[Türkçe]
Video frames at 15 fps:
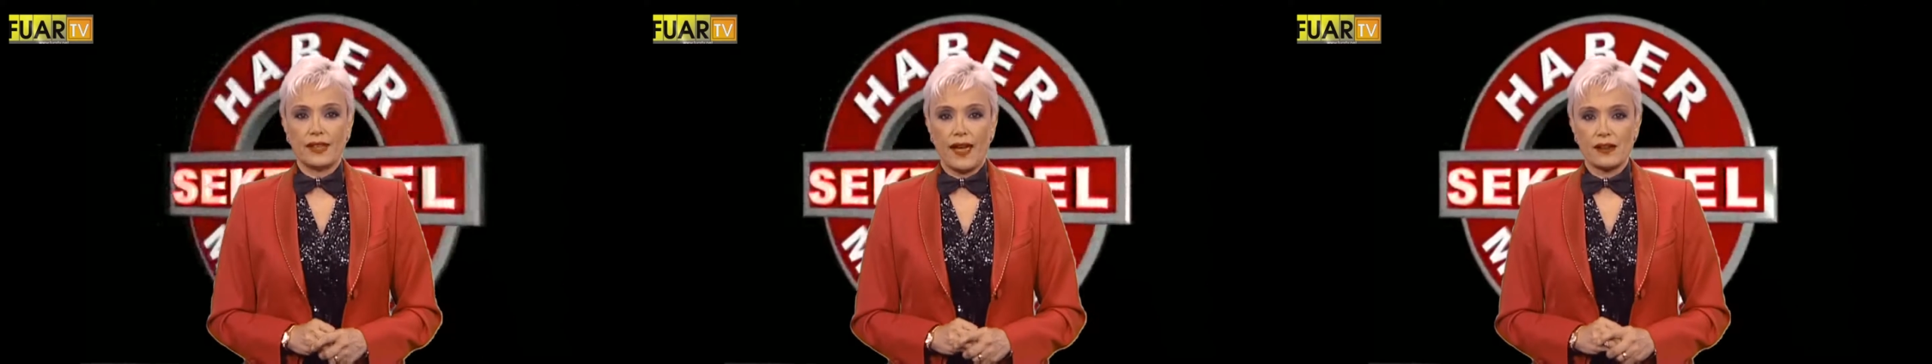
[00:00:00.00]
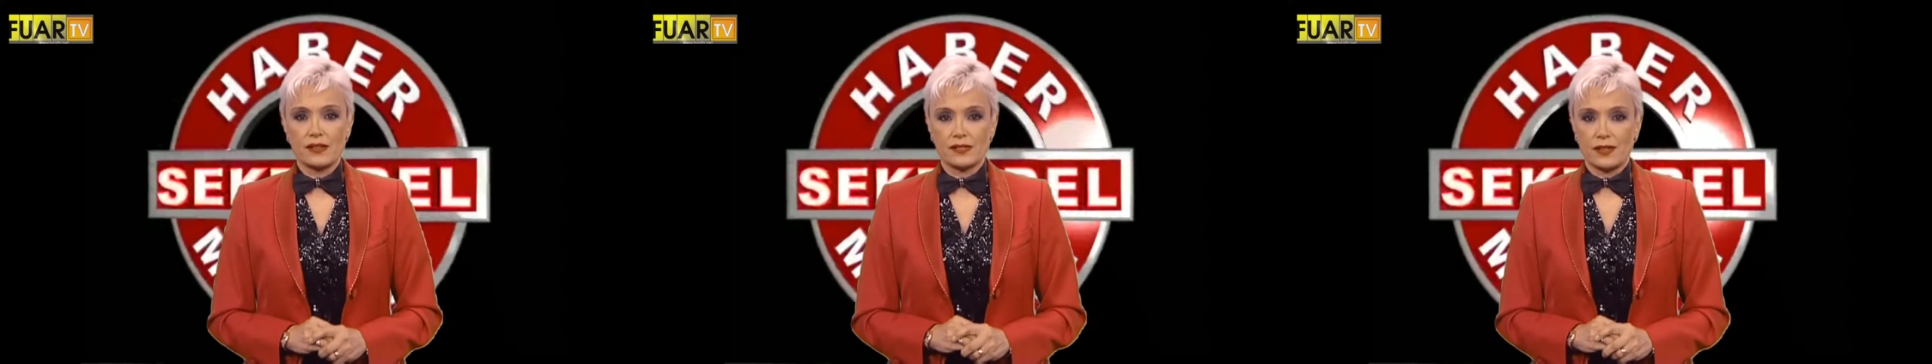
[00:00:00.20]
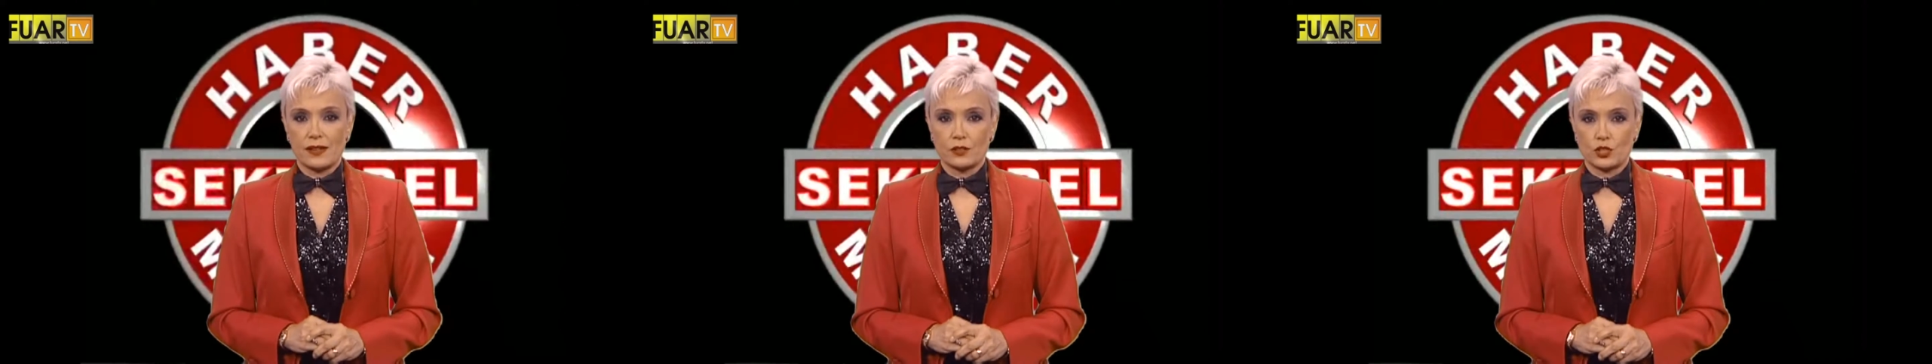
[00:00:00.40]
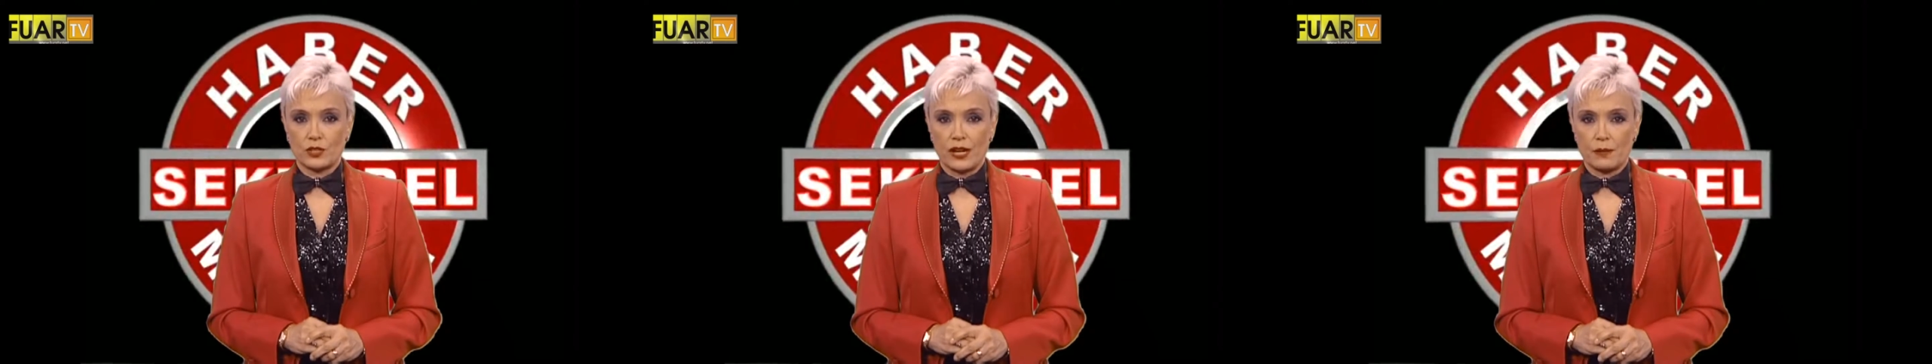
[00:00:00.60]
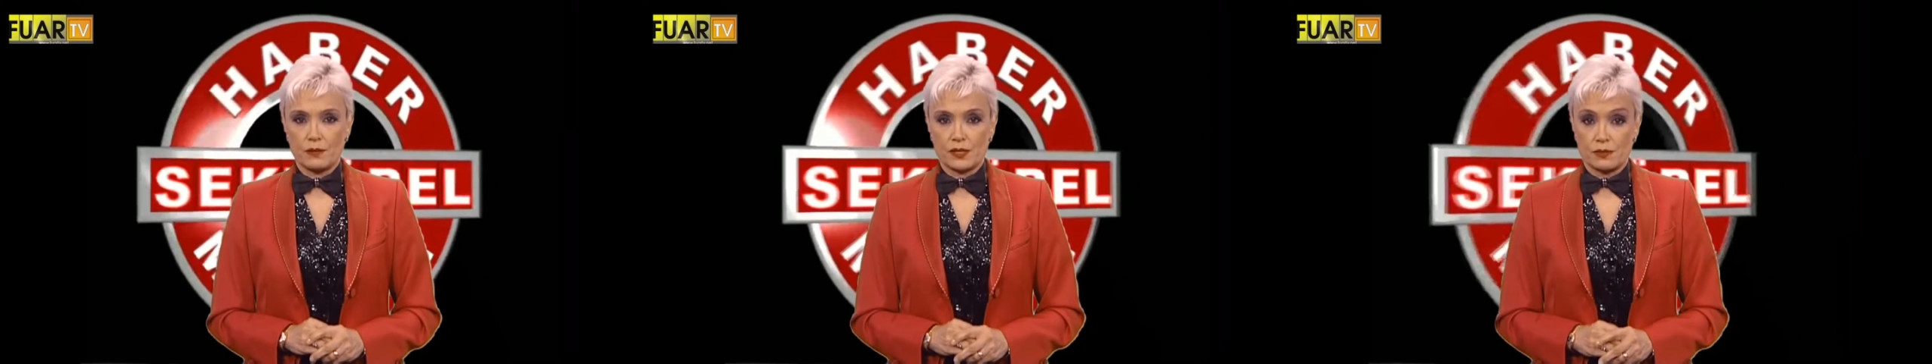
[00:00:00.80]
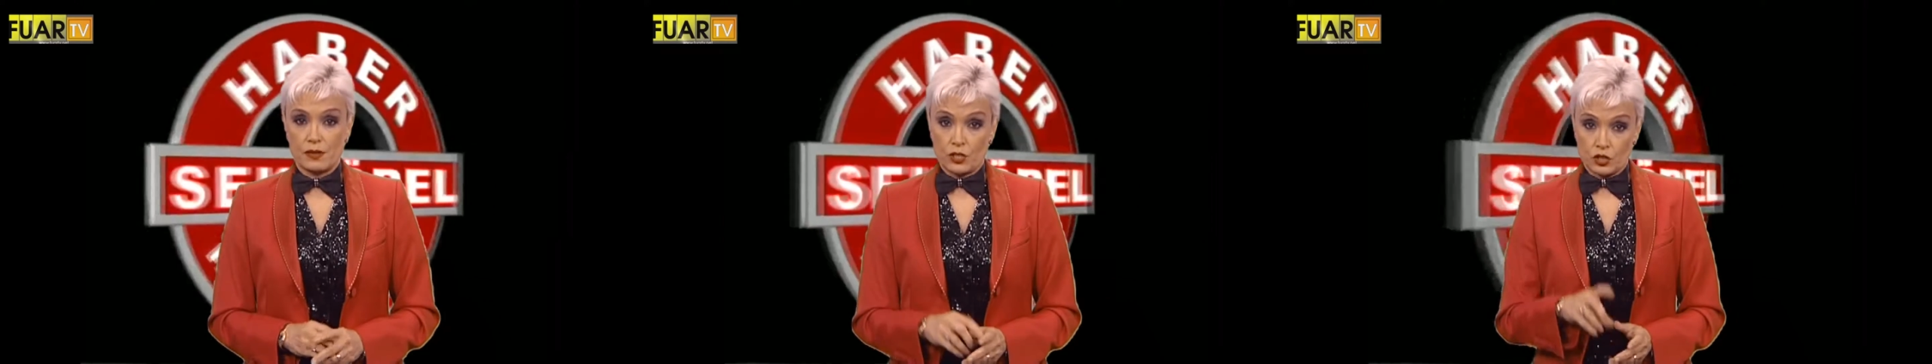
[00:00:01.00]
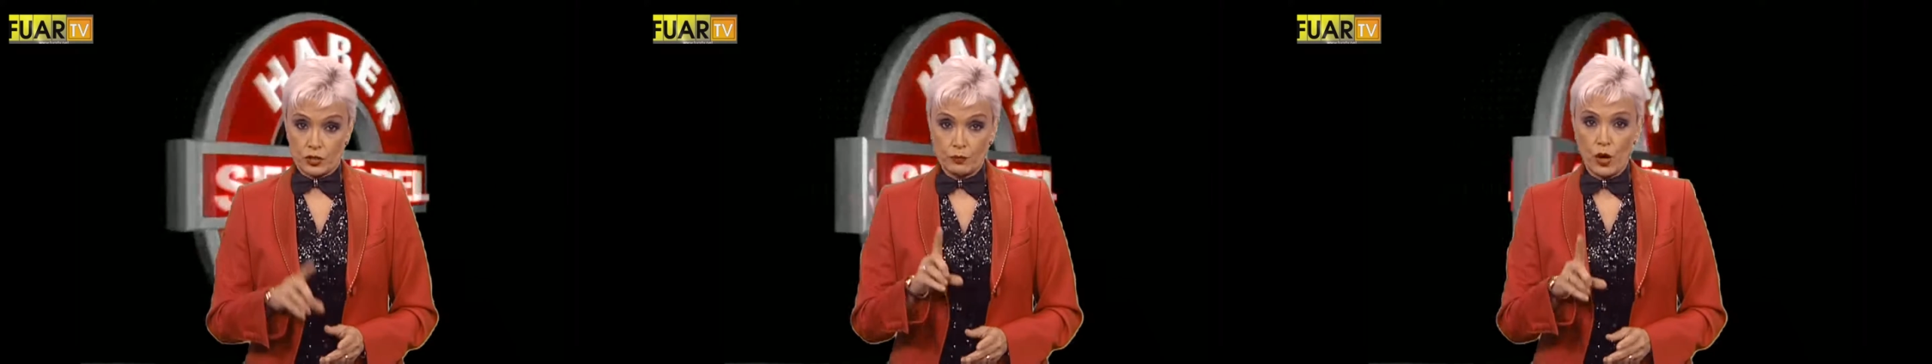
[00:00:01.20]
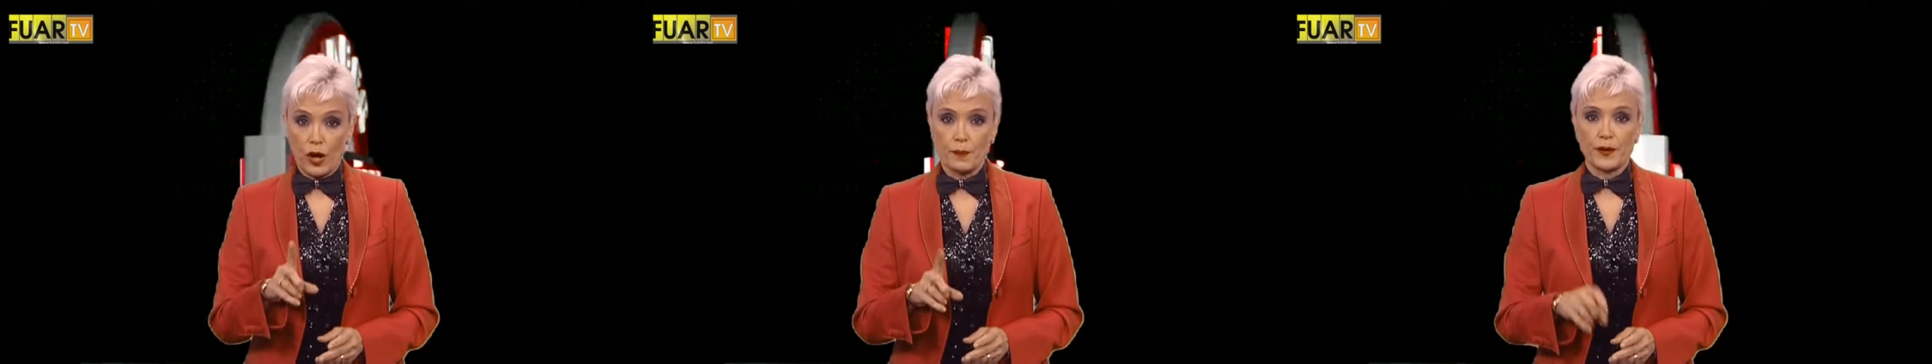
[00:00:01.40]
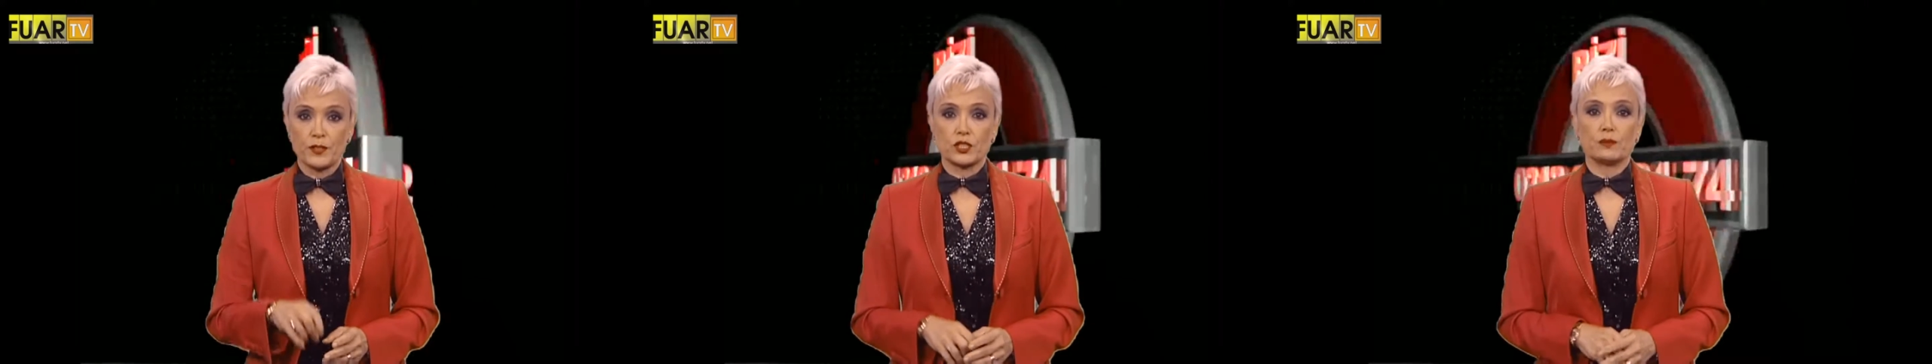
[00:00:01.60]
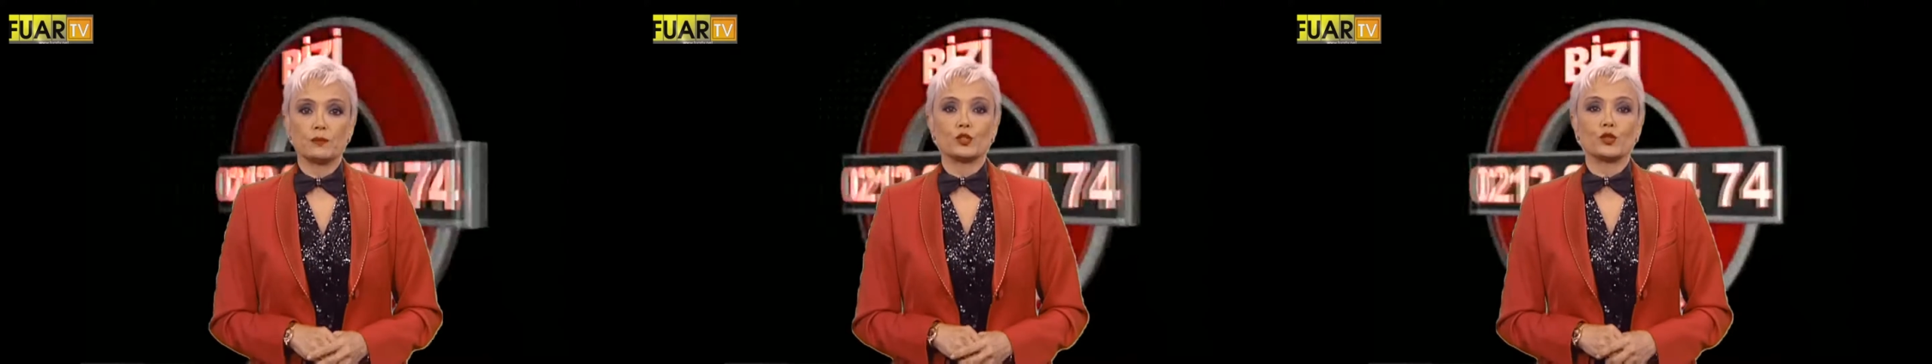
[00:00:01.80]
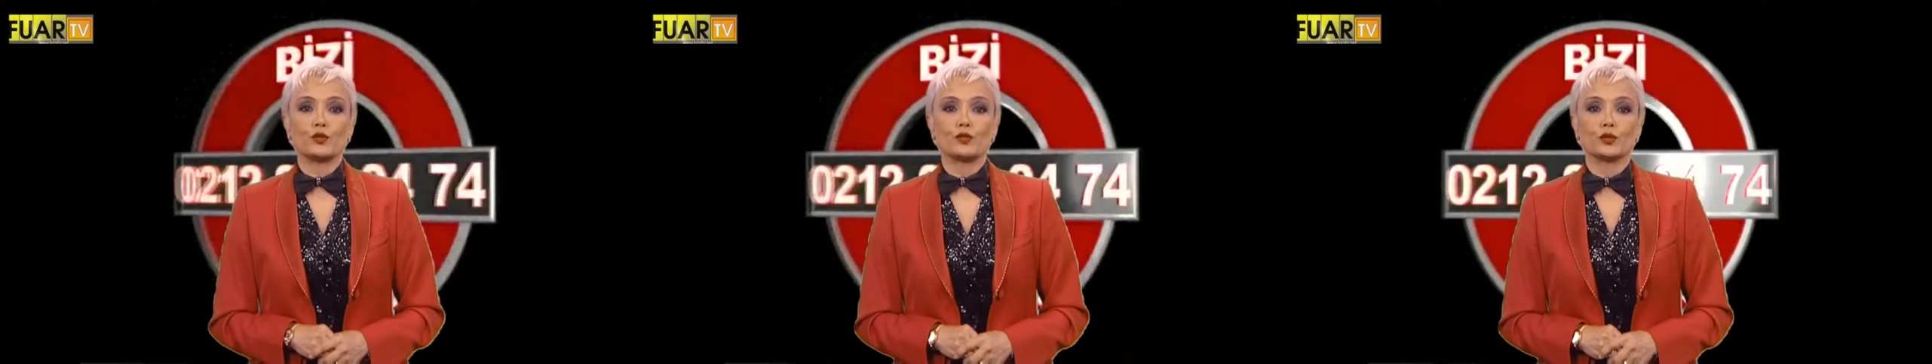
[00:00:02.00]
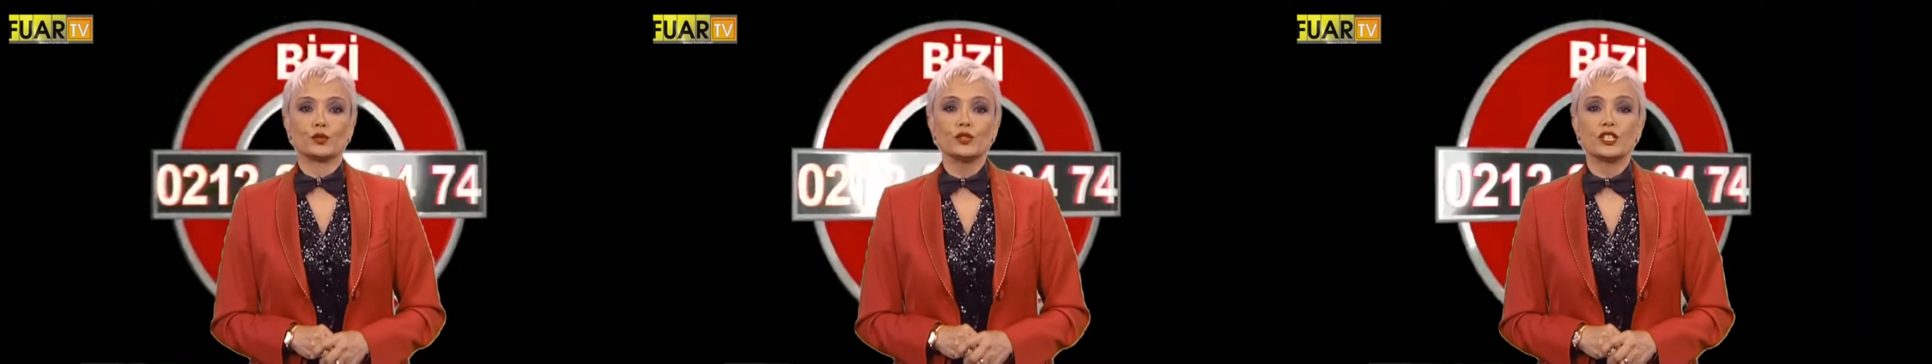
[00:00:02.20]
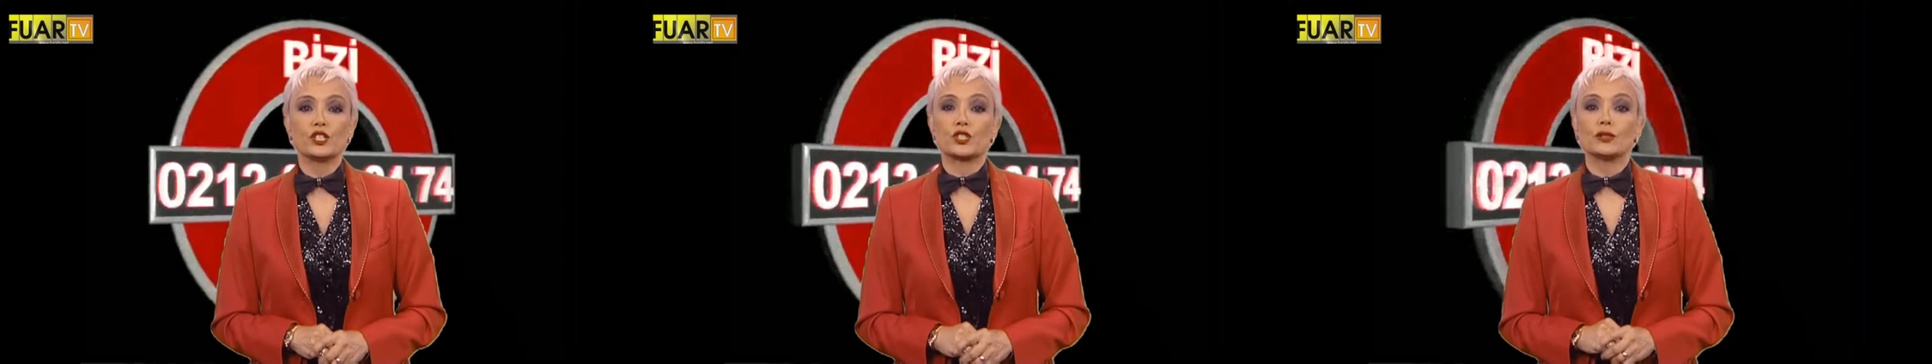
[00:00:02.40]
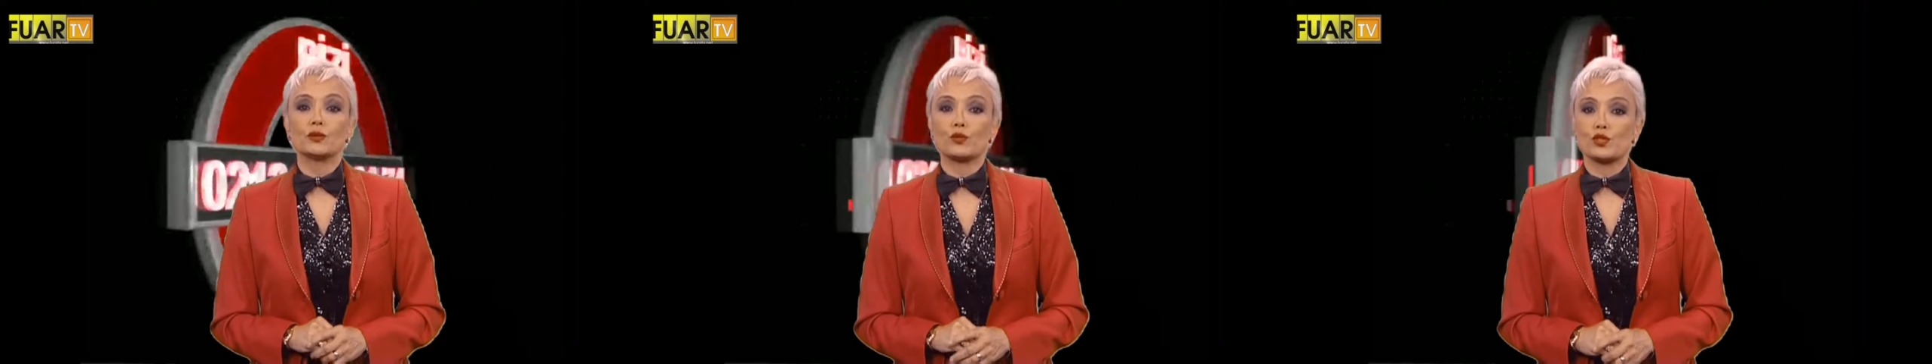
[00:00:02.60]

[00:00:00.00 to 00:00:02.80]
değerli seyircilerimiz ve işte bu amaçla mikrofonu işin